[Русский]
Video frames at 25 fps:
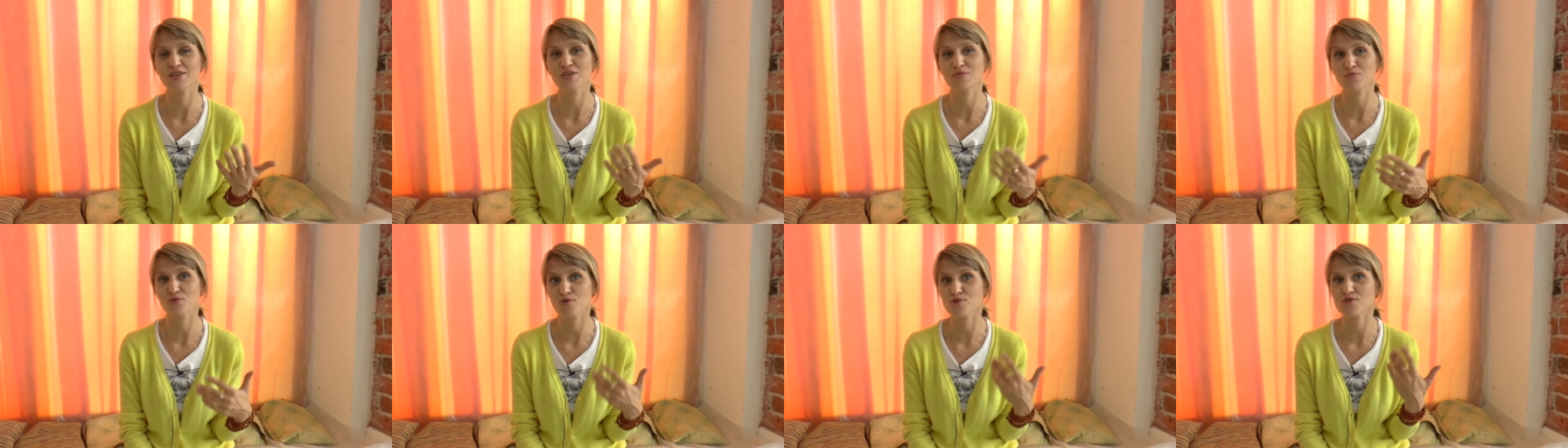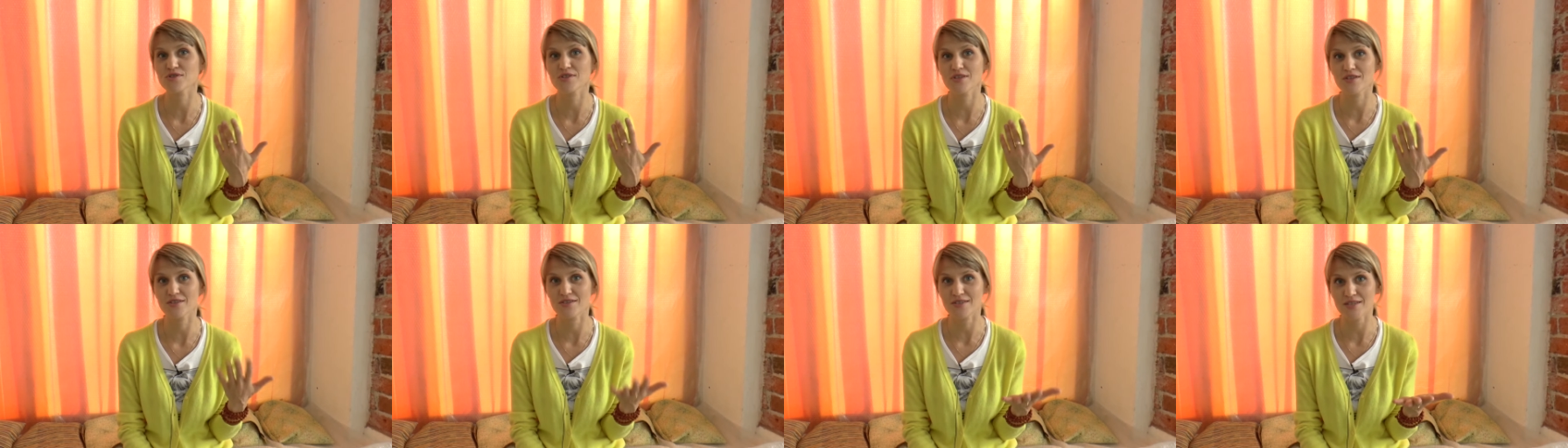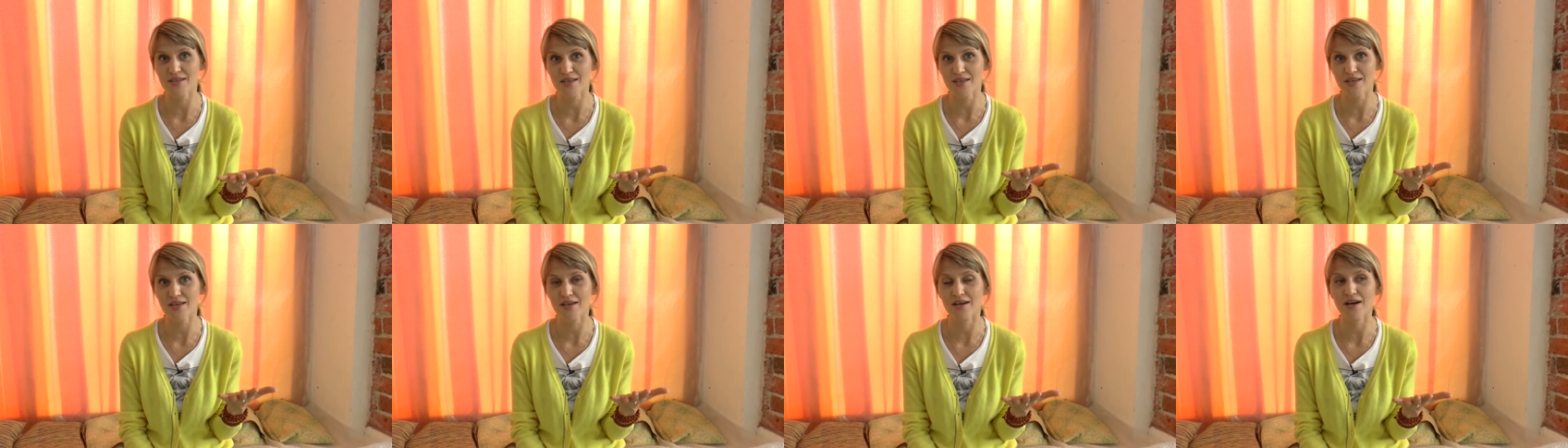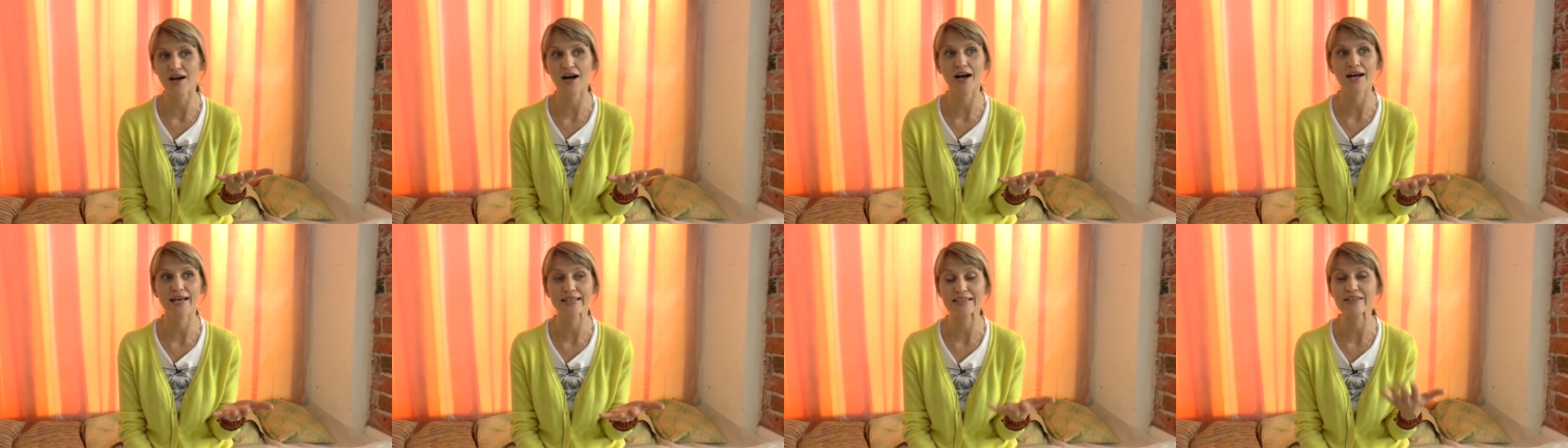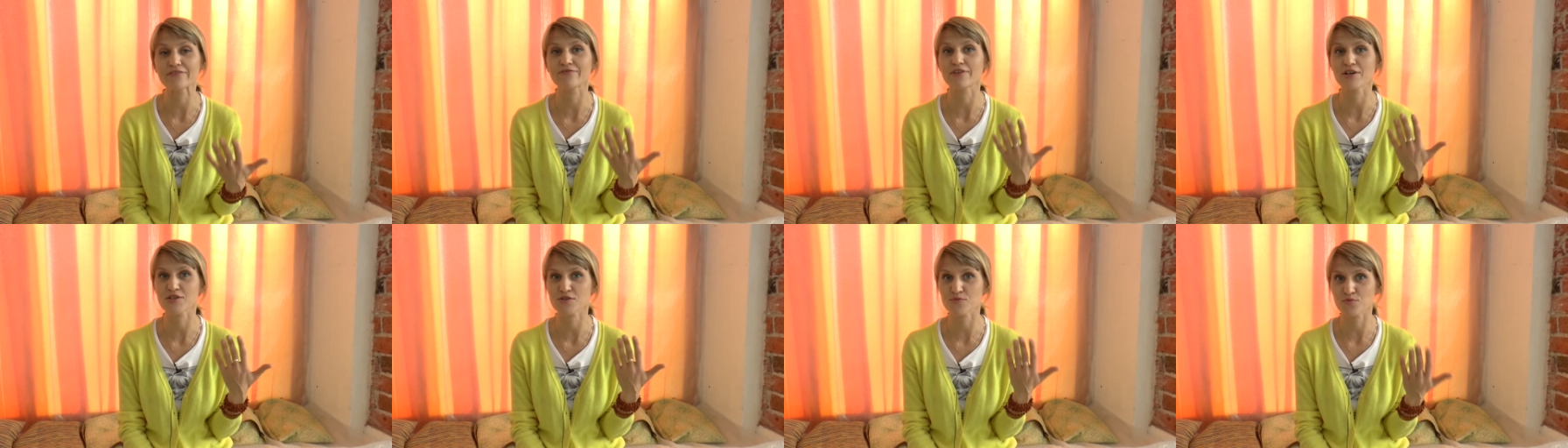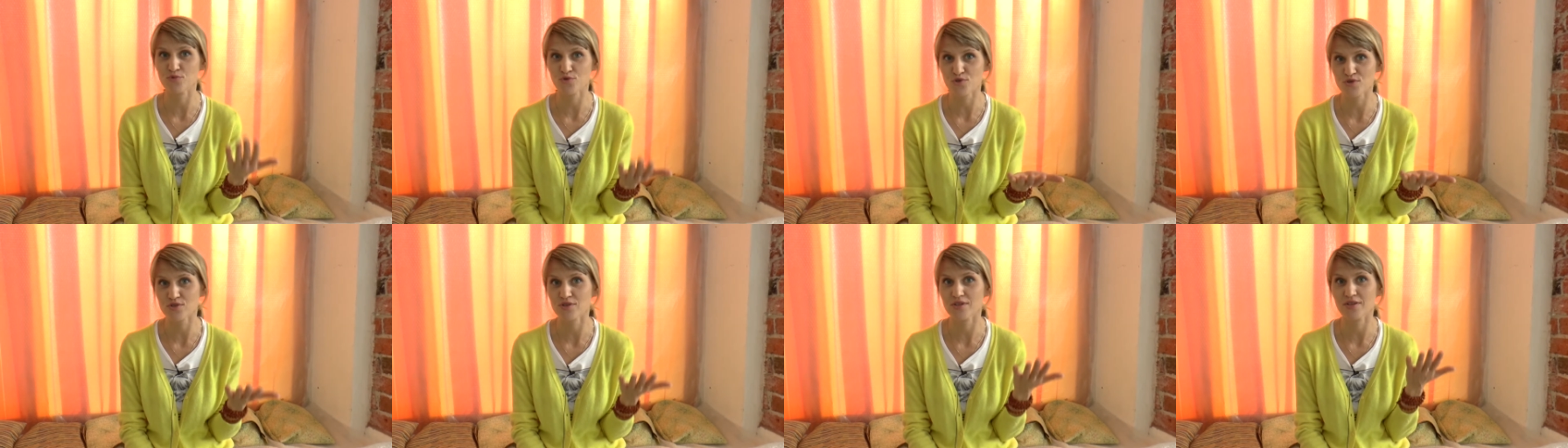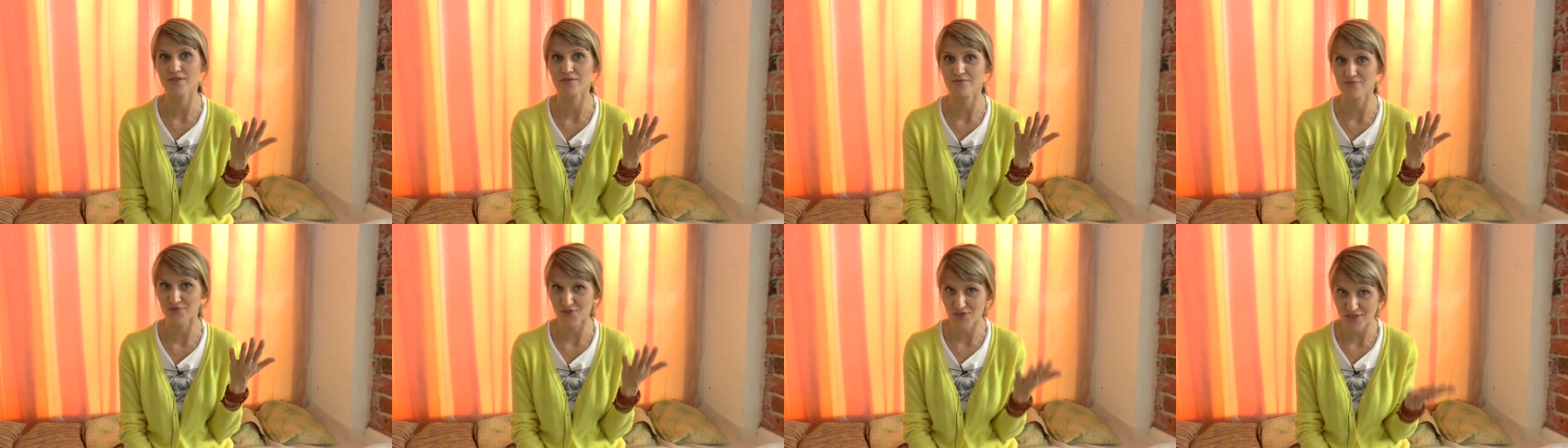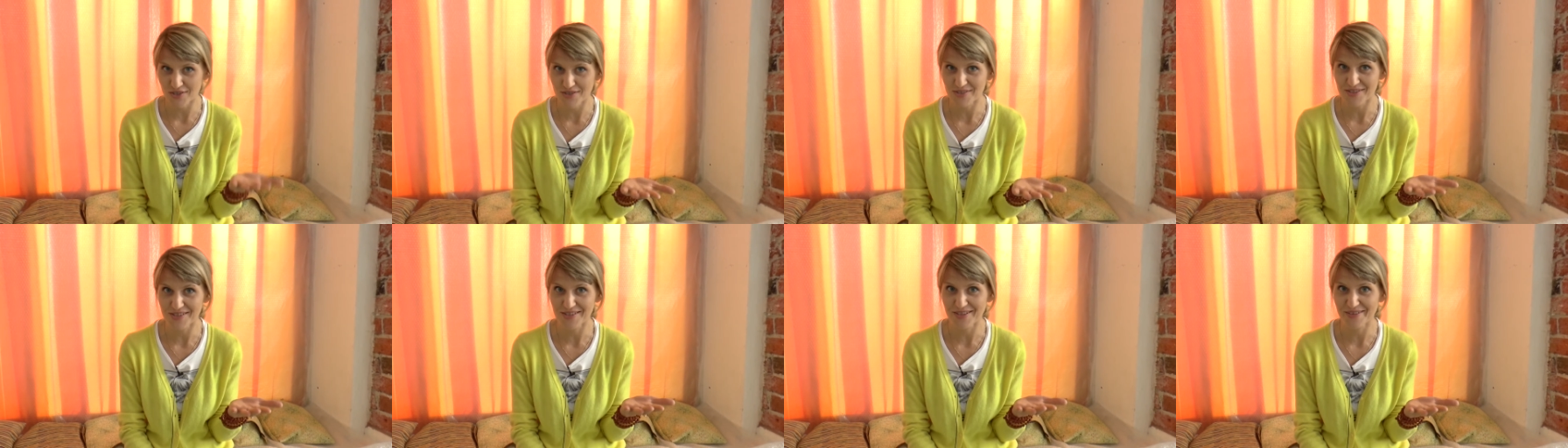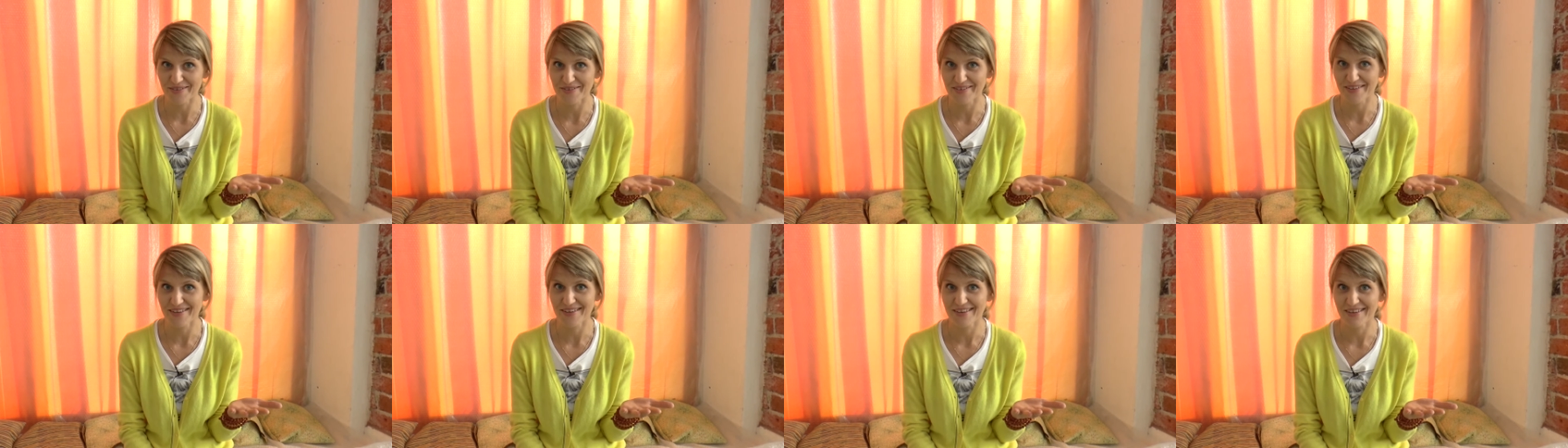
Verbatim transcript: не просто идея, а это возможно в жизни.